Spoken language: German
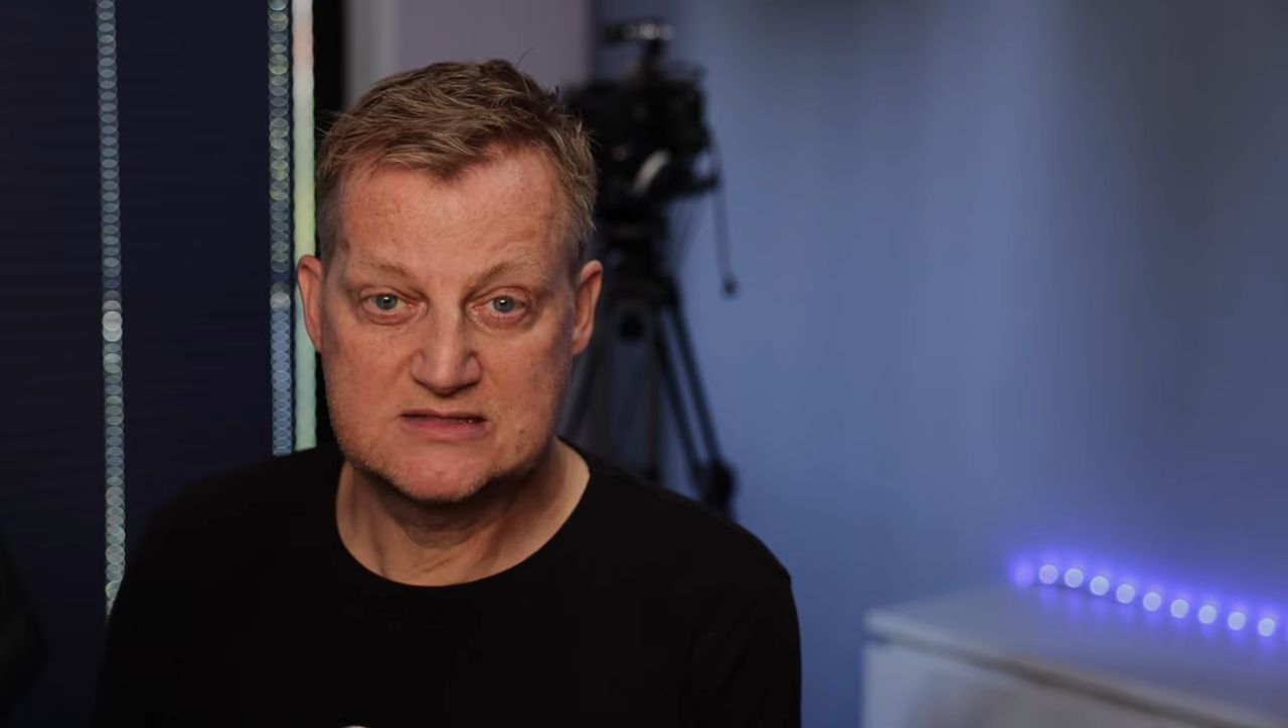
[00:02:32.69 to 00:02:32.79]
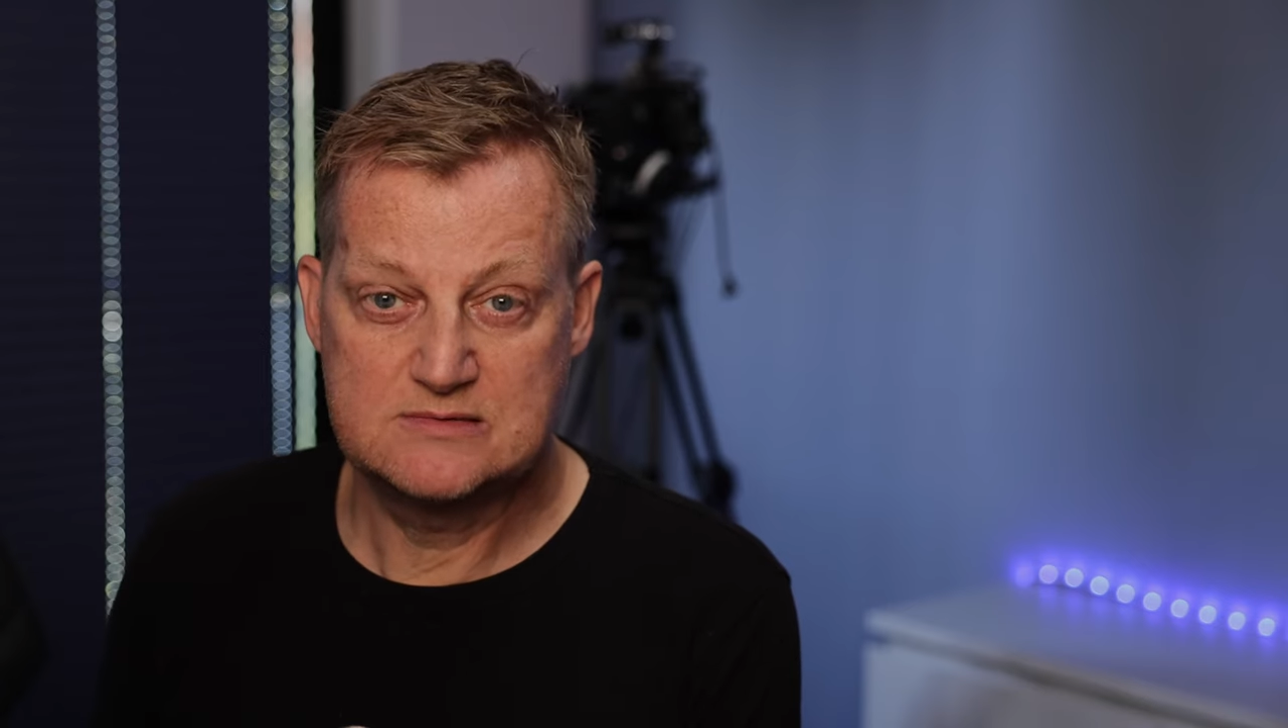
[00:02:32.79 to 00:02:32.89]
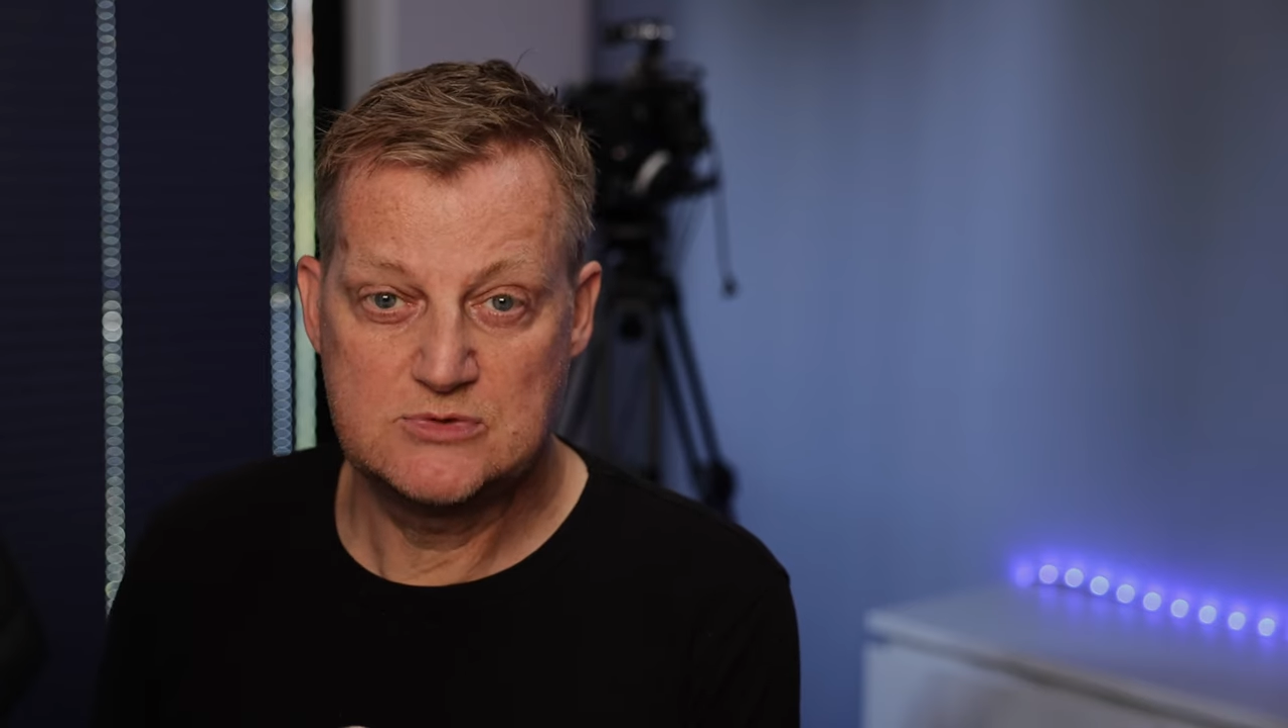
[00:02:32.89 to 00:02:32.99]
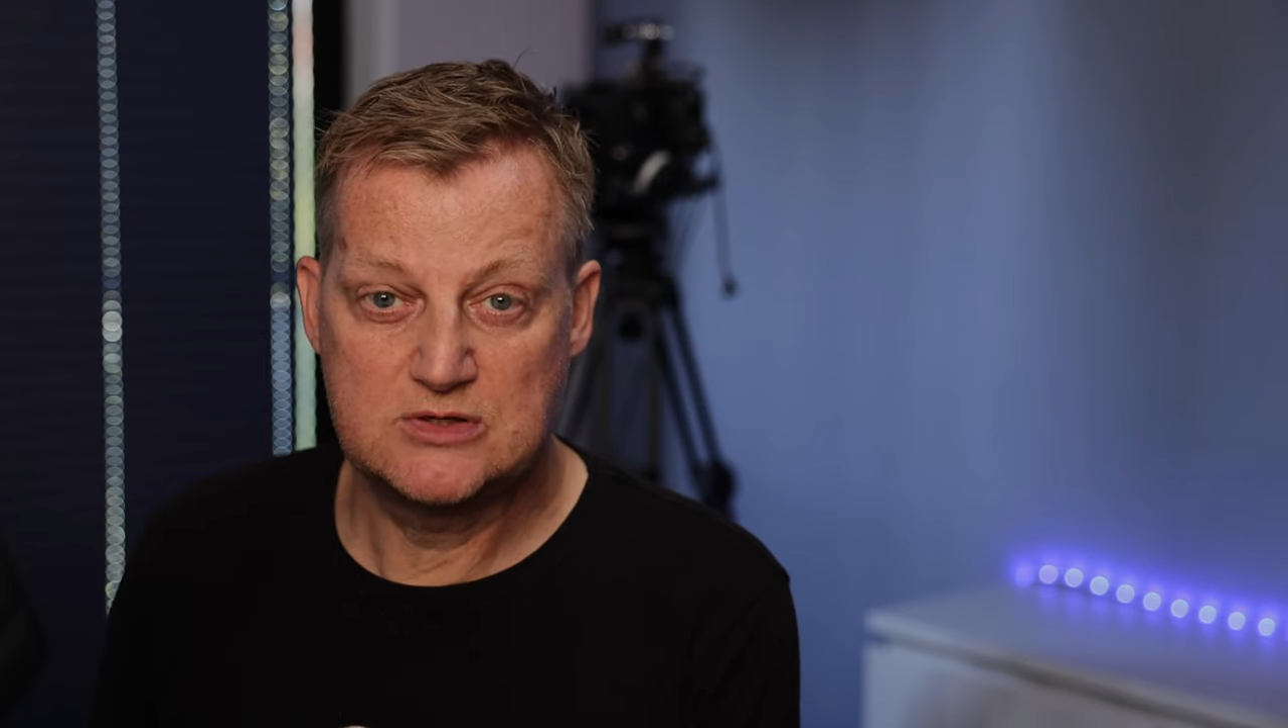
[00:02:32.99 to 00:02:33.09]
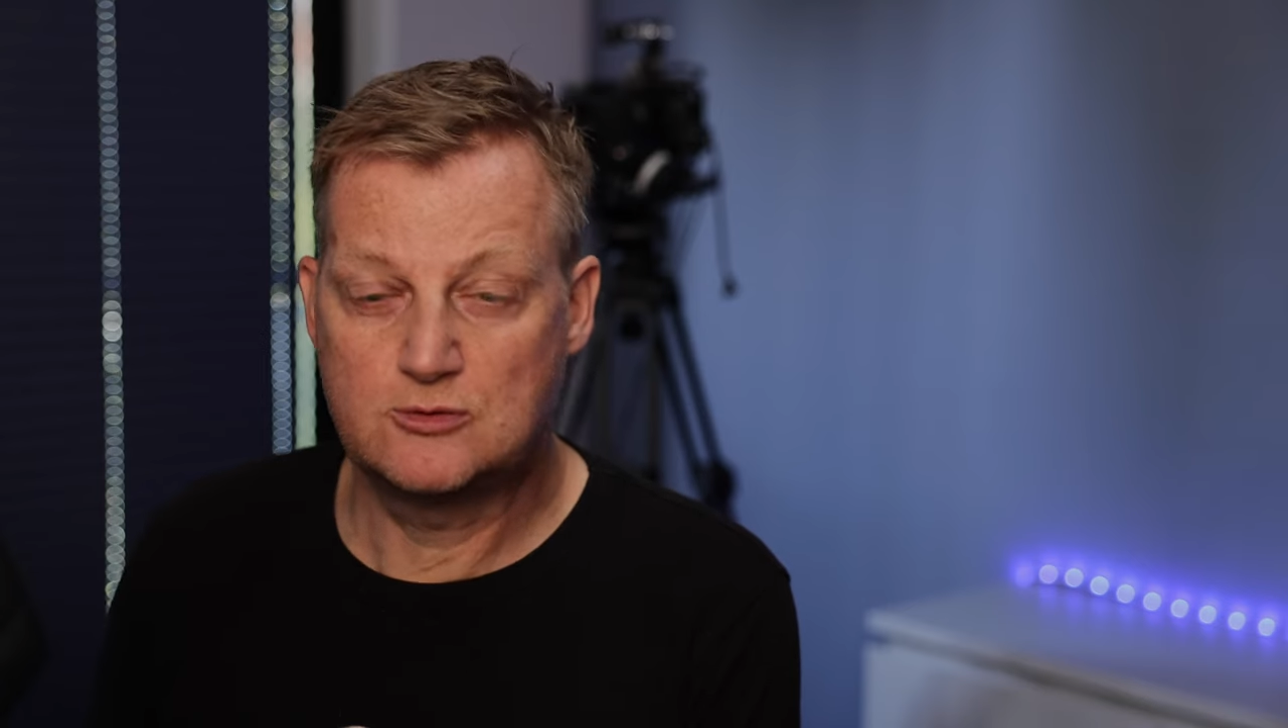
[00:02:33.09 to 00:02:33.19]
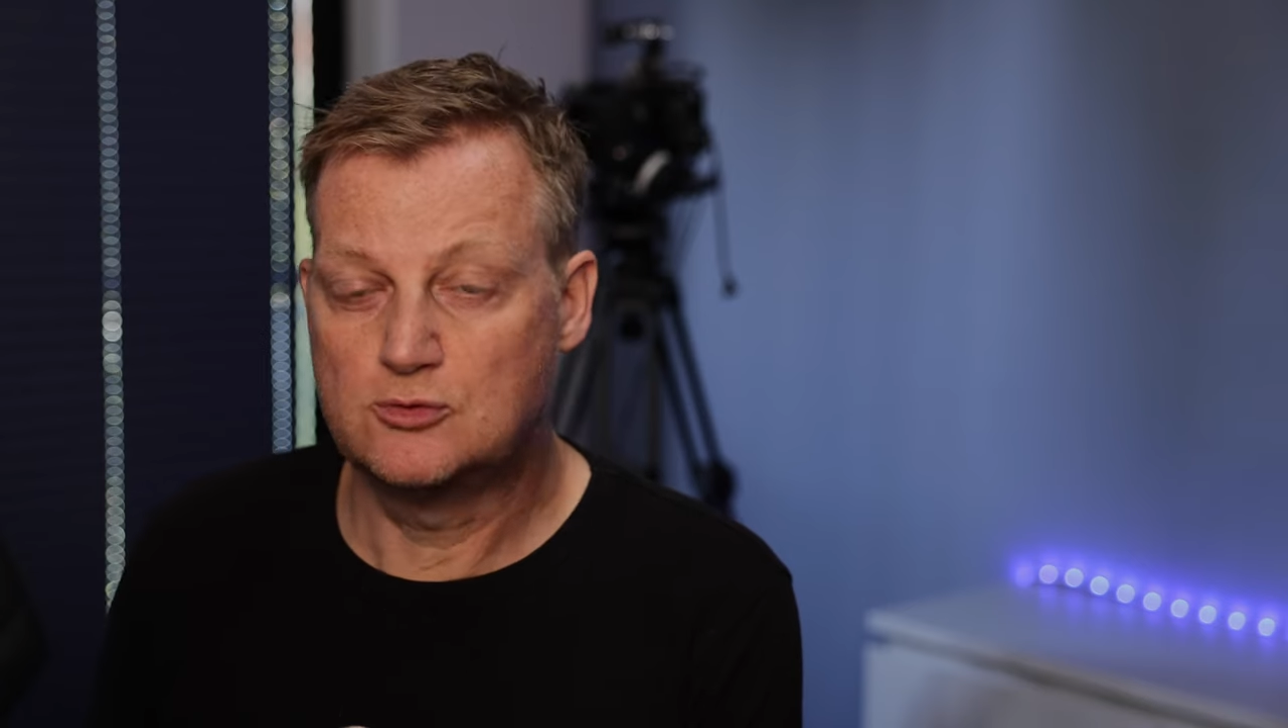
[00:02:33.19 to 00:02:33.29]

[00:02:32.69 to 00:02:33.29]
ziemlich